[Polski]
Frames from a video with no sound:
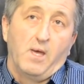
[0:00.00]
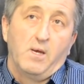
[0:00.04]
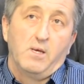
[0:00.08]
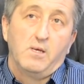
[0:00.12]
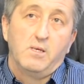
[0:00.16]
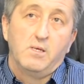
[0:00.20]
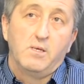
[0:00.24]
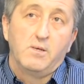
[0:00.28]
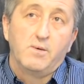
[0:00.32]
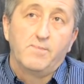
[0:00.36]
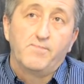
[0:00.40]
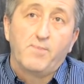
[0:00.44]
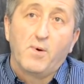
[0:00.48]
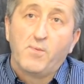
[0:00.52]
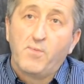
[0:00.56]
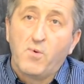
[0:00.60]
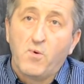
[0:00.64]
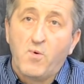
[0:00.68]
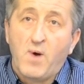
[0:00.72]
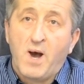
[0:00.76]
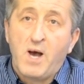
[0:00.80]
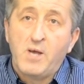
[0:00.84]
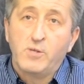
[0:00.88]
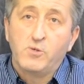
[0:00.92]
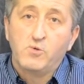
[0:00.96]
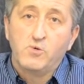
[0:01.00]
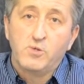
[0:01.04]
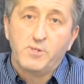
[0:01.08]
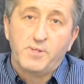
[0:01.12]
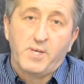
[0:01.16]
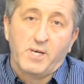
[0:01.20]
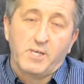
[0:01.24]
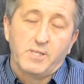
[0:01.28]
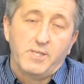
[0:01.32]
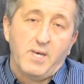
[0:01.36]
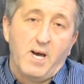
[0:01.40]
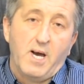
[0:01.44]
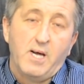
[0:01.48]
e, powołaniu i
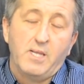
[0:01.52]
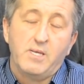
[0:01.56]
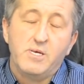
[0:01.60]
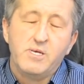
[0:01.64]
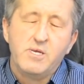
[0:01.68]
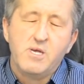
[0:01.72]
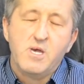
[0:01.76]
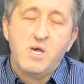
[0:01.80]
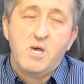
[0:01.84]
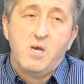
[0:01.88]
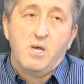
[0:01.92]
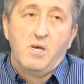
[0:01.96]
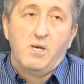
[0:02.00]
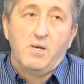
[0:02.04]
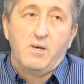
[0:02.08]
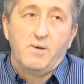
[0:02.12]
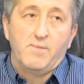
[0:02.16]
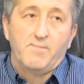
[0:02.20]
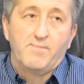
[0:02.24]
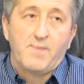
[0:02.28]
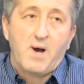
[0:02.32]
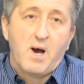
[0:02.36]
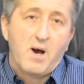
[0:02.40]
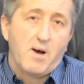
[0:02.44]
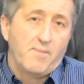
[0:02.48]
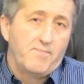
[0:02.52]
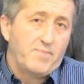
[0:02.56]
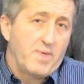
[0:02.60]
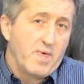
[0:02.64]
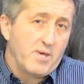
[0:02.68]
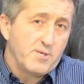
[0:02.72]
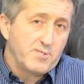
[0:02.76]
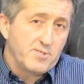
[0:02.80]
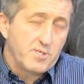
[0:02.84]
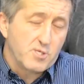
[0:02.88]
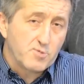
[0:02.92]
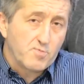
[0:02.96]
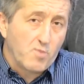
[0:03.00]
tak dalej. Ma
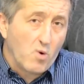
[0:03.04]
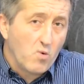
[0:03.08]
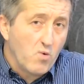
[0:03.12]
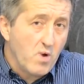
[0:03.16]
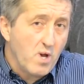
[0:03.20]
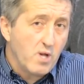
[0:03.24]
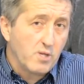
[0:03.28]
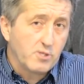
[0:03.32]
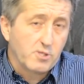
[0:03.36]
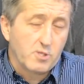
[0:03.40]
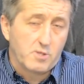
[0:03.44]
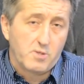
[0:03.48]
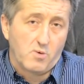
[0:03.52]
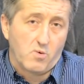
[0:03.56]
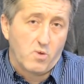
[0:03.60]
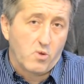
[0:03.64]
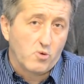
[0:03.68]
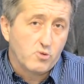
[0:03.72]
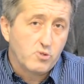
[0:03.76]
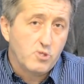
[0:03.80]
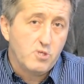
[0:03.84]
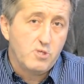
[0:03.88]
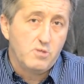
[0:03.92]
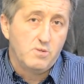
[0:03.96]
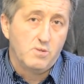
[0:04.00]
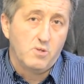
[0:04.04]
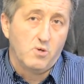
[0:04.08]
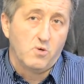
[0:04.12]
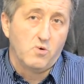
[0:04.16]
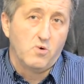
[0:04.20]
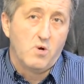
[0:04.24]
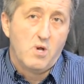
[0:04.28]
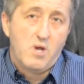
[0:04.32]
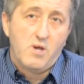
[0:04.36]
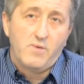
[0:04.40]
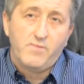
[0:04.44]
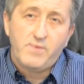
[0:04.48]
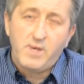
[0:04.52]
presję społeczną, rodzinną,
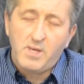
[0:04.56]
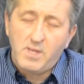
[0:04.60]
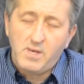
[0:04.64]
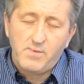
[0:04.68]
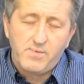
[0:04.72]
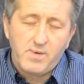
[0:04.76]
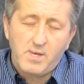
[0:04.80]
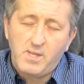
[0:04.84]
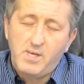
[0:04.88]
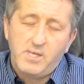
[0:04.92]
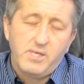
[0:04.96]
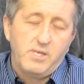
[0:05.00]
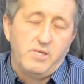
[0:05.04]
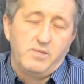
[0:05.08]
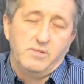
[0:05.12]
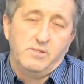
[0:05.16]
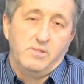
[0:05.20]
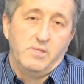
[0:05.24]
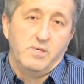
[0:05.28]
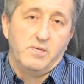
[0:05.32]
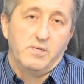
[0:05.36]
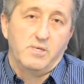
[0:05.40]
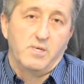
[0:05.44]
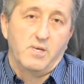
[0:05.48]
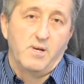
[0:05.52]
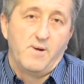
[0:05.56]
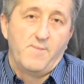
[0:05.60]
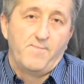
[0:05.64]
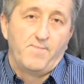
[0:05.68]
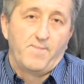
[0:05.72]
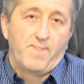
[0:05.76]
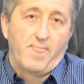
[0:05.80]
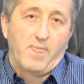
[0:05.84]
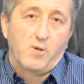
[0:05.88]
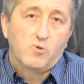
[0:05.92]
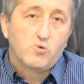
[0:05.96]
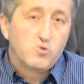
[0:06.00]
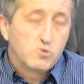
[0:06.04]
wiele, wiele innych,
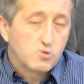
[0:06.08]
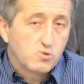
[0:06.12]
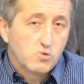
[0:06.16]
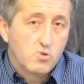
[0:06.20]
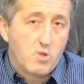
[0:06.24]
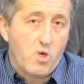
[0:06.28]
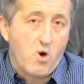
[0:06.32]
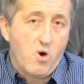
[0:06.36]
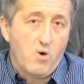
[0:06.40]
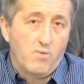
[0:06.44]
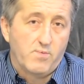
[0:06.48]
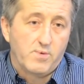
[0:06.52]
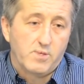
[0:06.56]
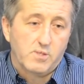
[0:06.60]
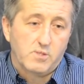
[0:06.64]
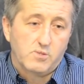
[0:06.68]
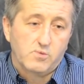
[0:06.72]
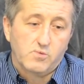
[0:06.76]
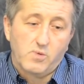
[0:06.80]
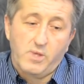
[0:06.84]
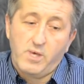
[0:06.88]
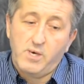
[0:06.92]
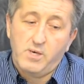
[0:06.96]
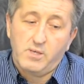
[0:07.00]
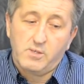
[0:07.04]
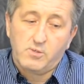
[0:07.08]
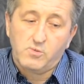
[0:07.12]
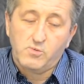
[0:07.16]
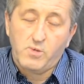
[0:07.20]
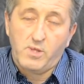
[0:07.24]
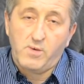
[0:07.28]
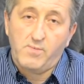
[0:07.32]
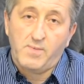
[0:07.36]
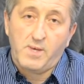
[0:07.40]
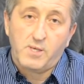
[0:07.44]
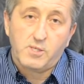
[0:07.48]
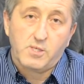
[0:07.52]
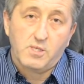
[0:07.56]
kulturowych, które,
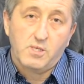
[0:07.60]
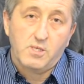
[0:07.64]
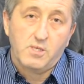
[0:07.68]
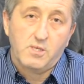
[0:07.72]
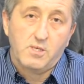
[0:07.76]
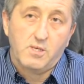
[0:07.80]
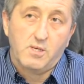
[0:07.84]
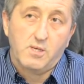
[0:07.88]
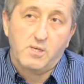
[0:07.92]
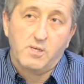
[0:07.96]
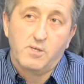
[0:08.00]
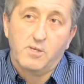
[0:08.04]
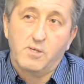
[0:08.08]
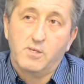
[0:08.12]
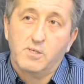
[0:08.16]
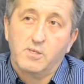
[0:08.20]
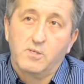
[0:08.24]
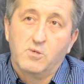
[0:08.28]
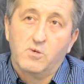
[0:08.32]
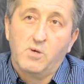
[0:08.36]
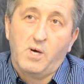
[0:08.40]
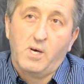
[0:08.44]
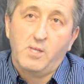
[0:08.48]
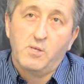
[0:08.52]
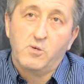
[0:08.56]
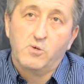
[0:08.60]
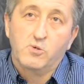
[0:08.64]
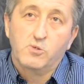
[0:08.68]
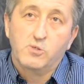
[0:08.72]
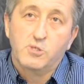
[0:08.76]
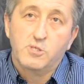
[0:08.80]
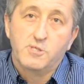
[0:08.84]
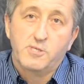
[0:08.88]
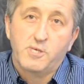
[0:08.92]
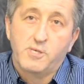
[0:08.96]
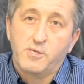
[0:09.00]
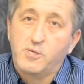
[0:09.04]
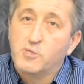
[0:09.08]
które w naszej kochanej
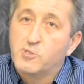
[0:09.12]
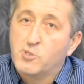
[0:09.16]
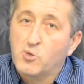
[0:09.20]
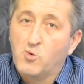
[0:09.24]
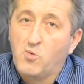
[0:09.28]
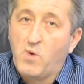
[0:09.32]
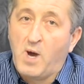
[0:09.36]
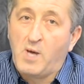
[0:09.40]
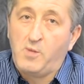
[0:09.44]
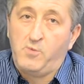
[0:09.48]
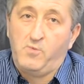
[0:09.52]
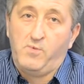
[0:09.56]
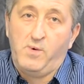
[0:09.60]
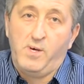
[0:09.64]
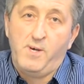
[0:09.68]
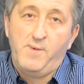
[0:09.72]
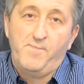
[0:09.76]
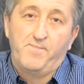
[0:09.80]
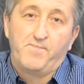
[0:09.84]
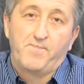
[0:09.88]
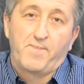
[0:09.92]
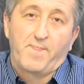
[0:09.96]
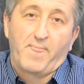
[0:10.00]
ojczyźnie nie są łatwe.